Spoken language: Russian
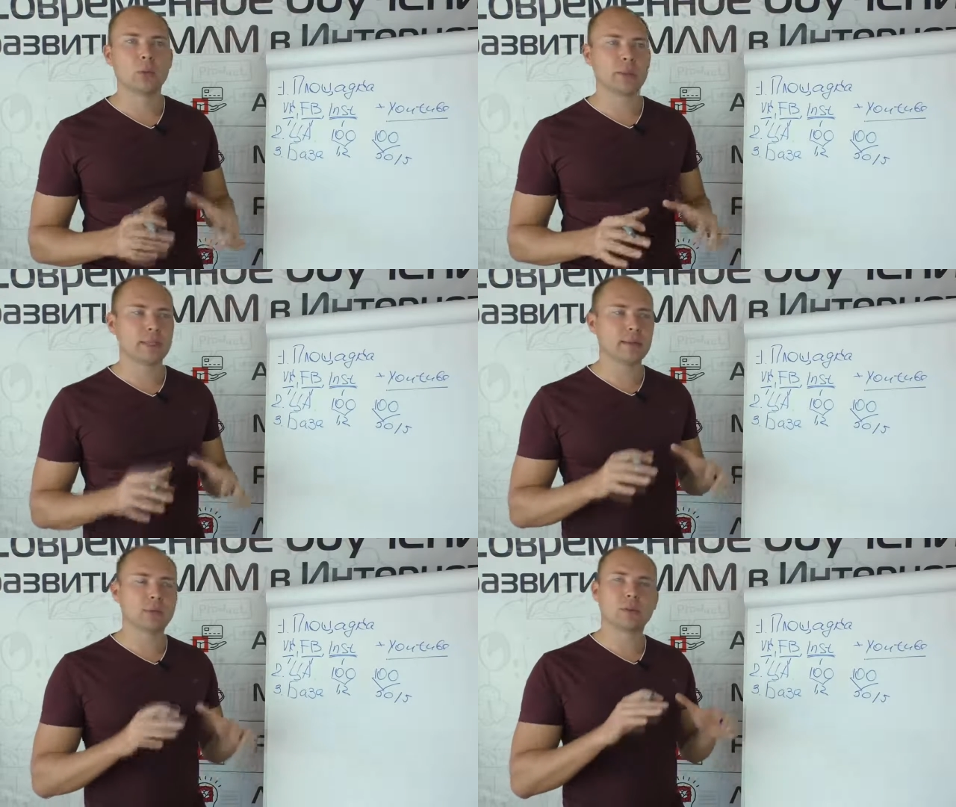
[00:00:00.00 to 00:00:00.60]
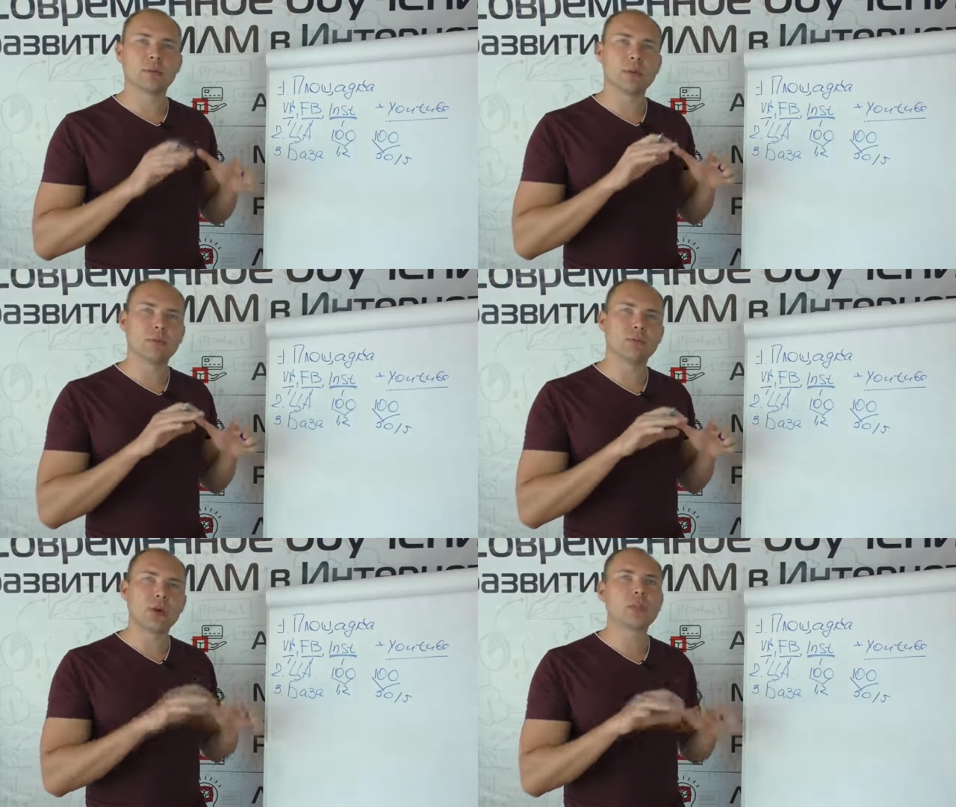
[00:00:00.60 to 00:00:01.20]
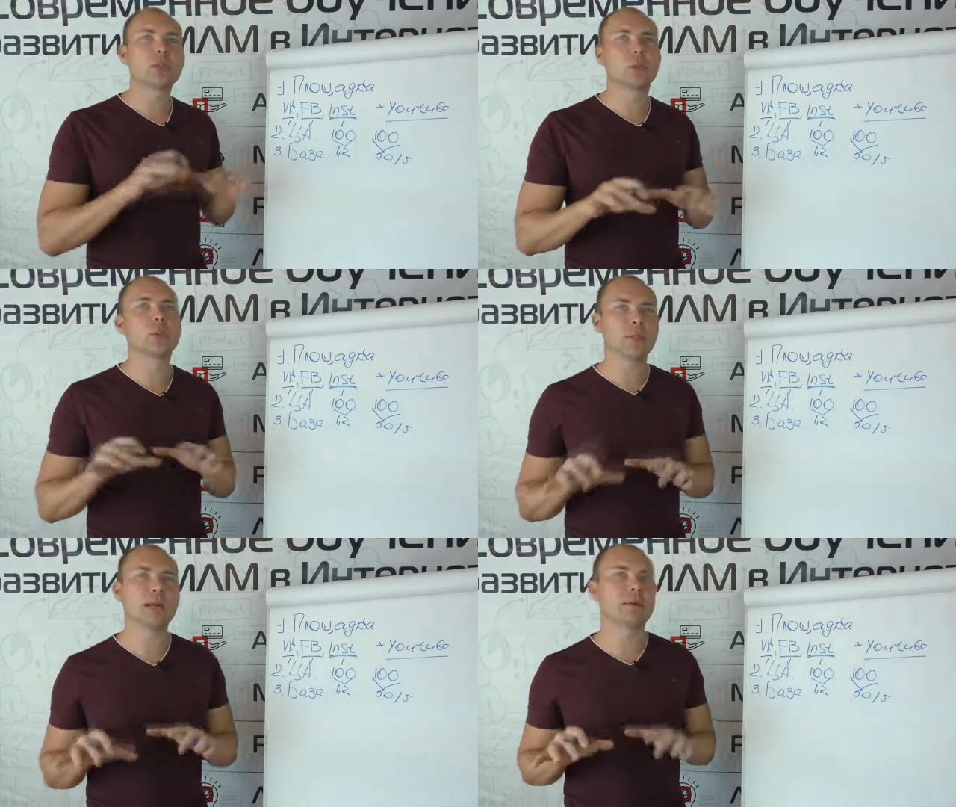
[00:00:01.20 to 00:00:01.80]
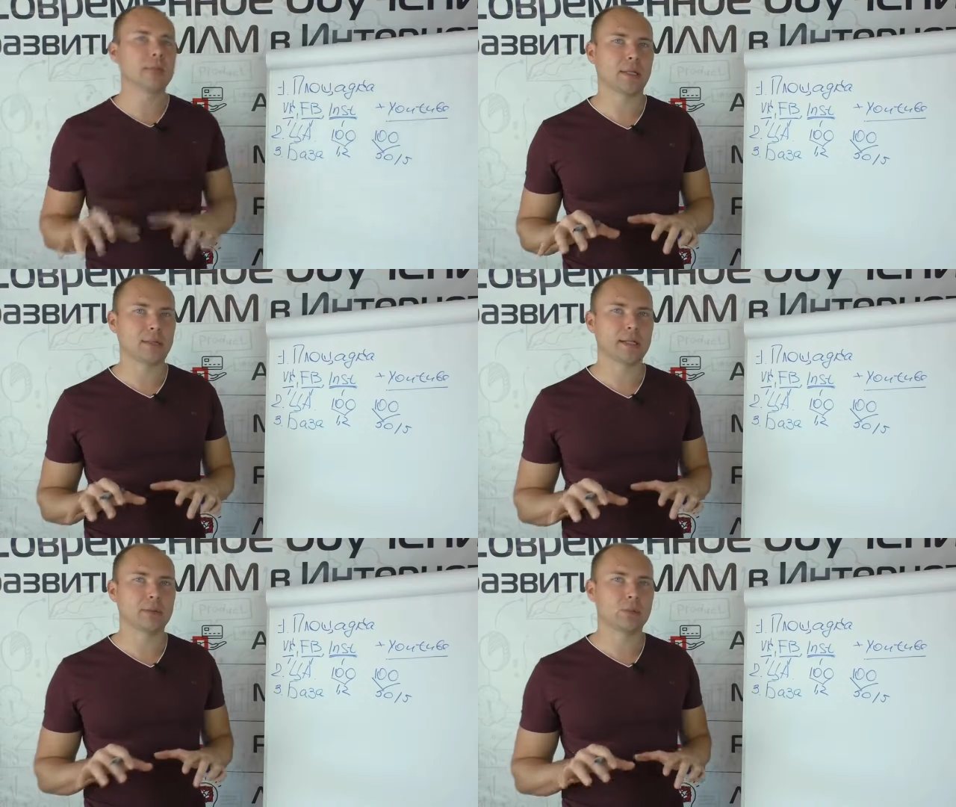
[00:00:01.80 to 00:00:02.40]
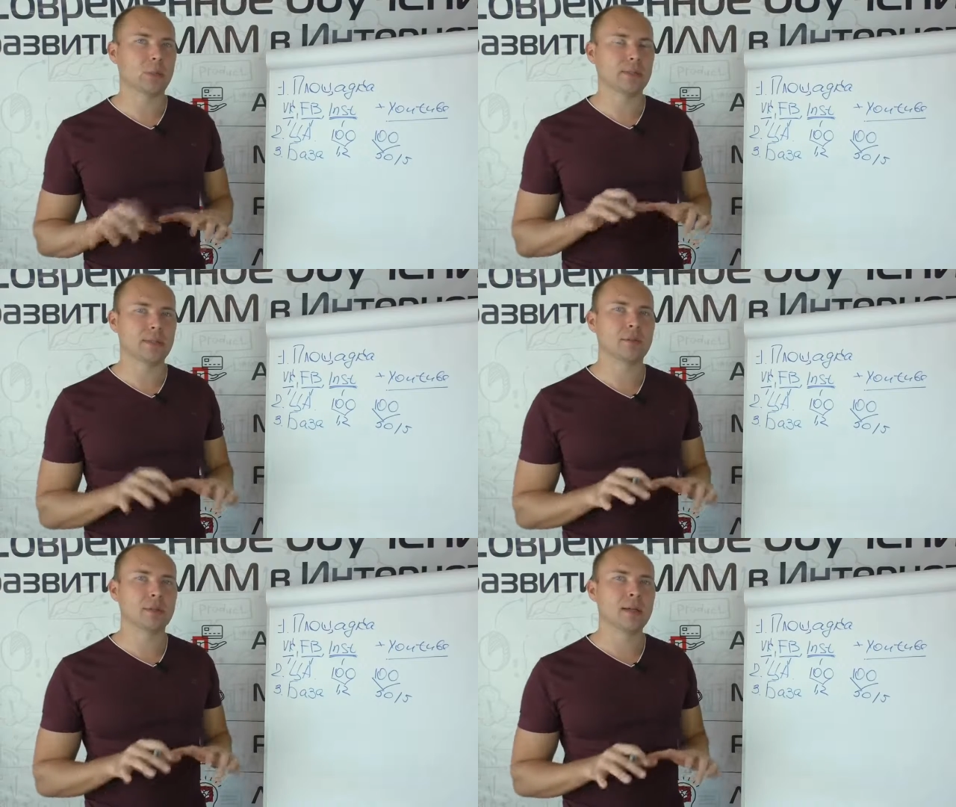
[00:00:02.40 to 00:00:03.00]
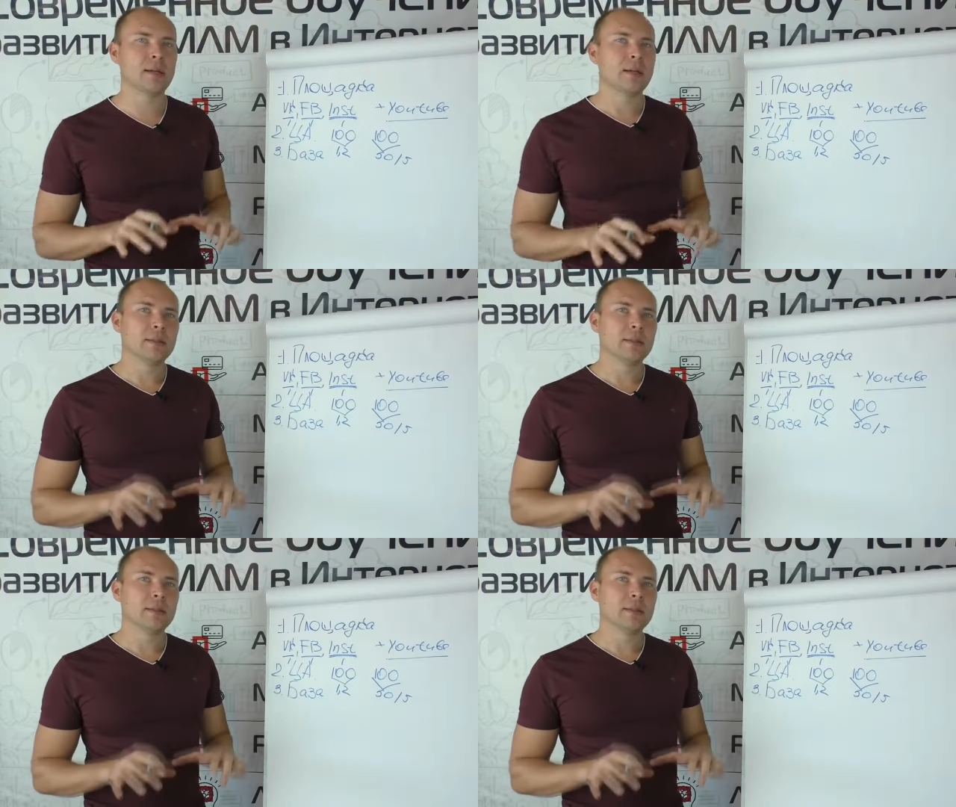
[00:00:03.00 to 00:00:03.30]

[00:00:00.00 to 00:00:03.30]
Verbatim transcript: То есть это вот ваши друзья в интернете, вот представьте,